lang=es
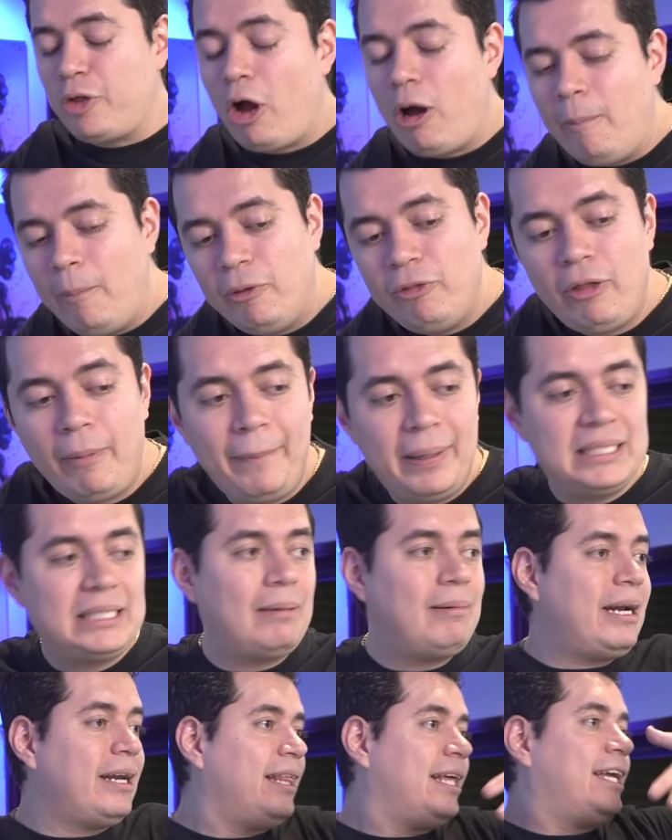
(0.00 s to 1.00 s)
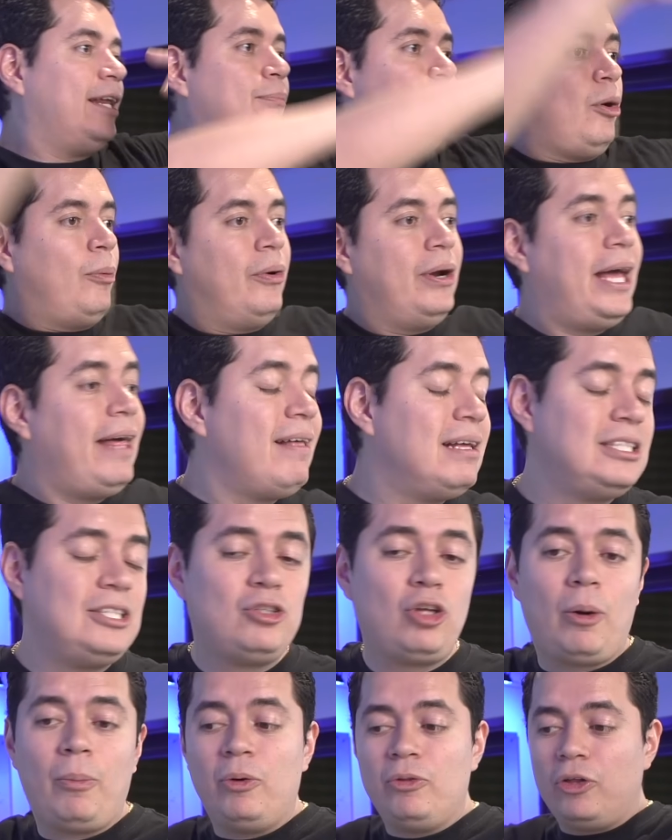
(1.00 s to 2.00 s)
Todo el mundo empieza a hablar de criptomonedas y
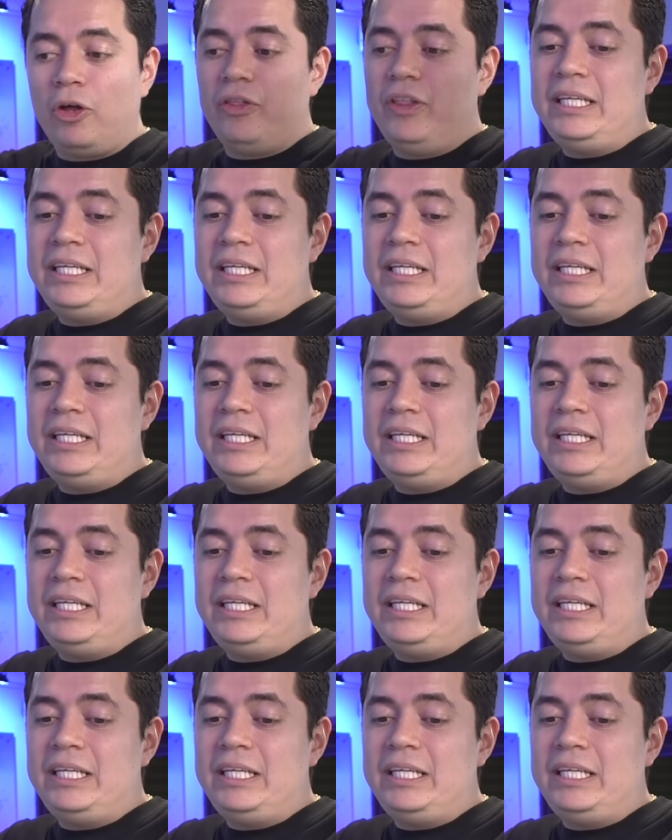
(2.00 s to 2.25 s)
todo el mundo